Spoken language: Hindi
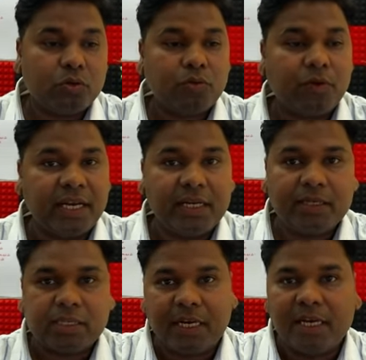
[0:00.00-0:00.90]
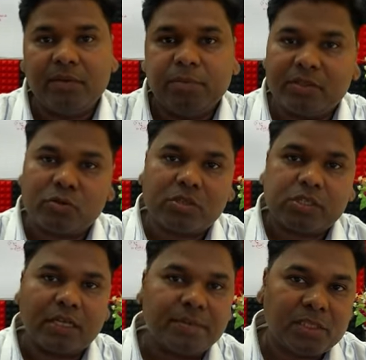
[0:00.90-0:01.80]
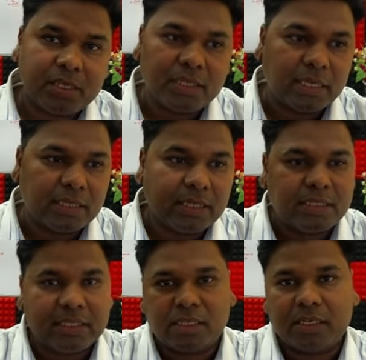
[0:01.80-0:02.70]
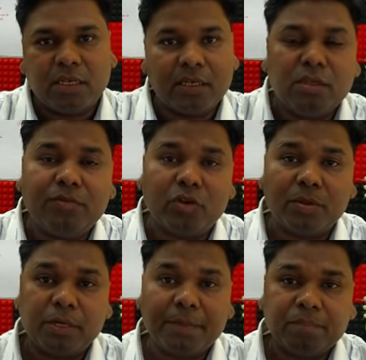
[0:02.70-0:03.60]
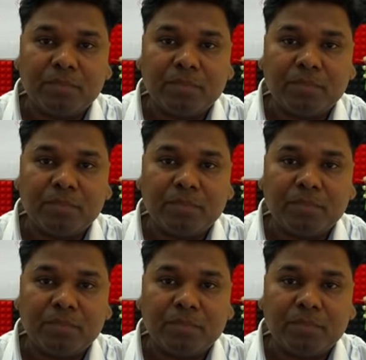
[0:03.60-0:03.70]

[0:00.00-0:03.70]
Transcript: तो फाइल के सारे एलिमेंट्स उसके साथ में चले जाते हैं जैसे कि हिंदी फॉन्ट भी